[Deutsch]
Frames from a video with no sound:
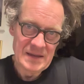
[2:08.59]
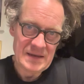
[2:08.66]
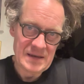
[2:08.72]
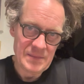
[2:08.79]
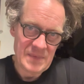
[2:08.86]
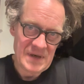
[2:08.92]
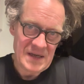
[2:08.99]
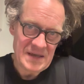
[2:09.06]

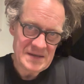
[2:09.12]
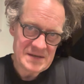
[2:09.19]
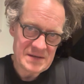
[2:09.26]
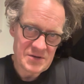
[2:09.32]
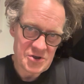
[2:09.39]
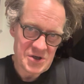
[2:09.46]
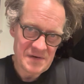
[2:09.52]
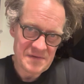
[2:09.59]
dem
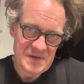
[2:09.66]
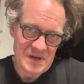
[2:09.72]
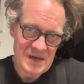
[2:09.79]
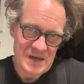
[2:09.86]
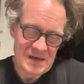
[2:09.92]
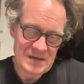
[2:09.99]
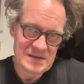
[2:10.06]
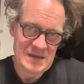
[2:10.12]
letzten Chef der
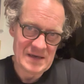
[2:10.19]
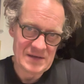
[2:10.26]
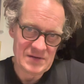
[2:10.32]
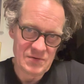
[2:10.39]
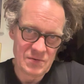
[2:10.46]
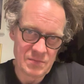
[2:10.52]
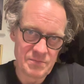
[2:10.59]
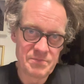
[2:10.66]

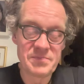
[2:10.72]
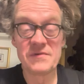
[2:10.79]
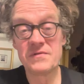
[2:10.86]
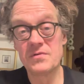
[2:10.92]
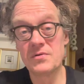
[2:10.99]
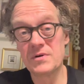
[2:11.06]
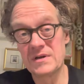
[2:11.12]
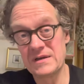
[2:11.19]
Heeresleitung, bevor die